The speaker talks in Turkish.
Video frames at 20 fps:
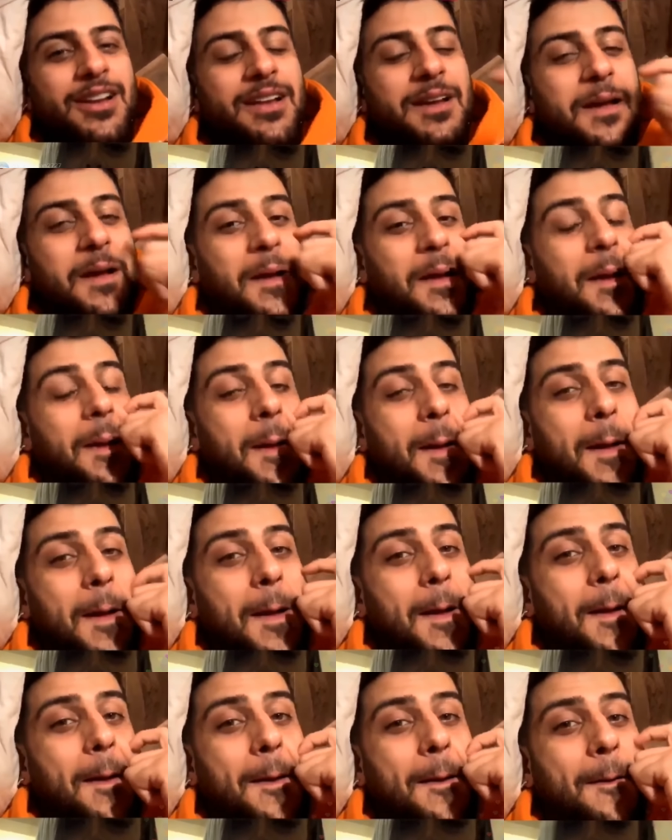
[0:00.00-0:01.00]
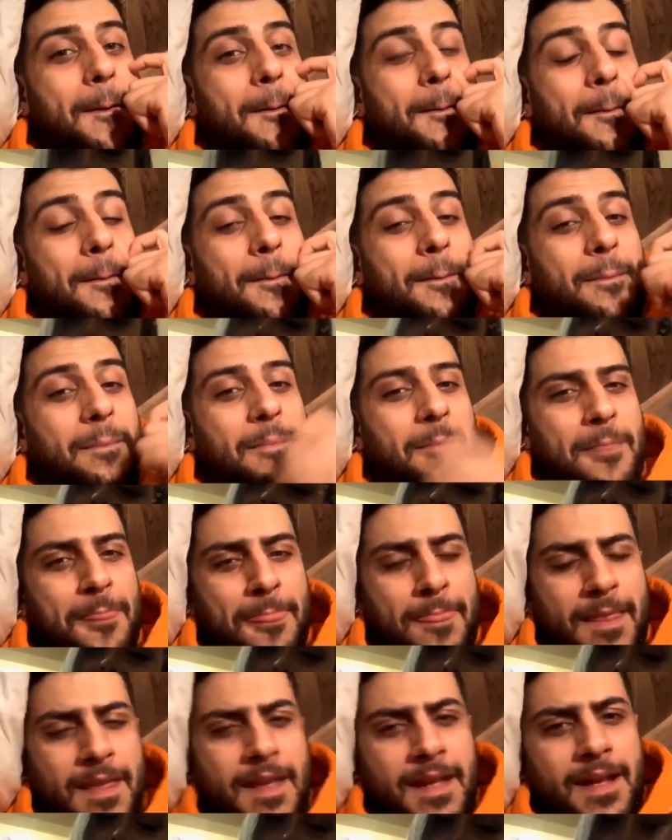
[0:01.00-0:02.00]
Bir şey alayım,
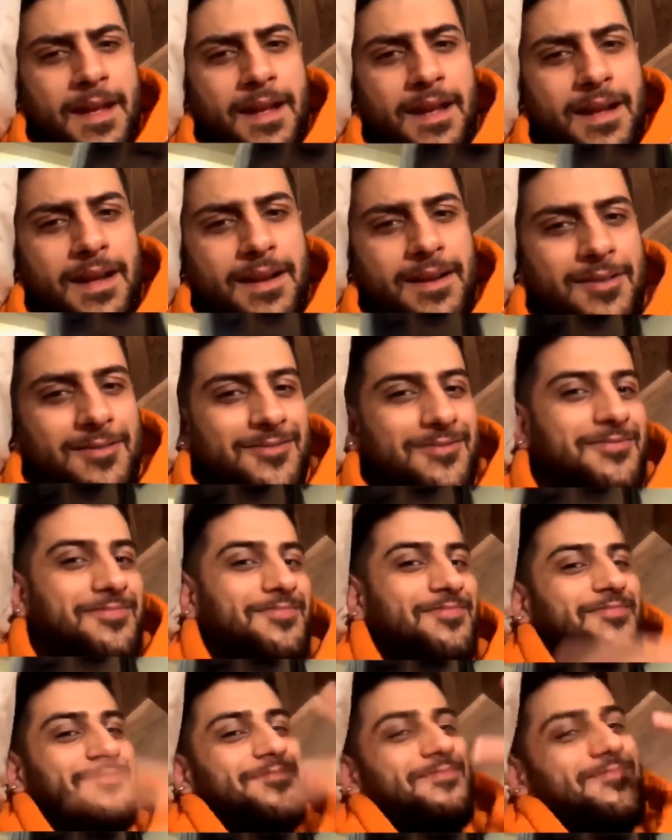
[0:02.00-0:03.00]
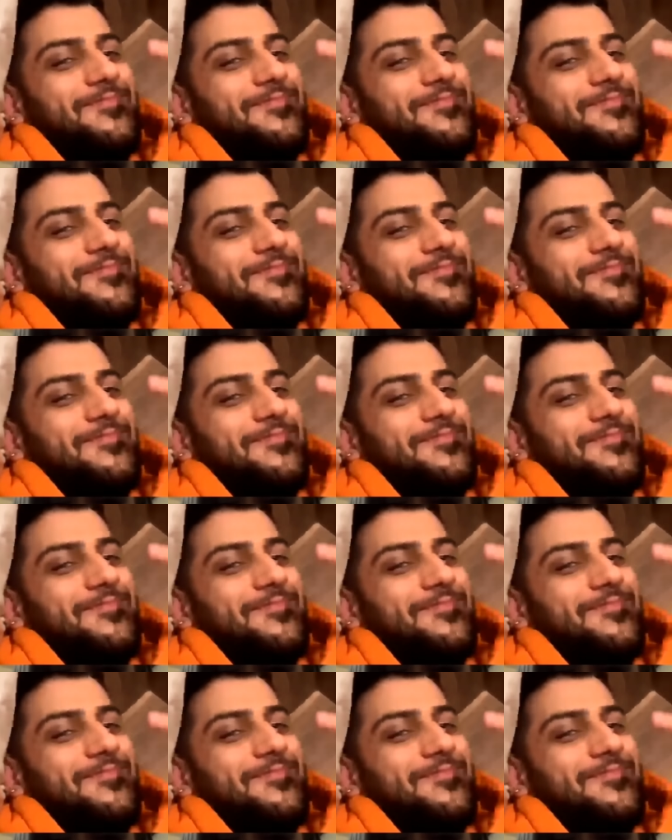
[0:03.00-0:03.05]
screenshot alayım, öyle çıkacağım.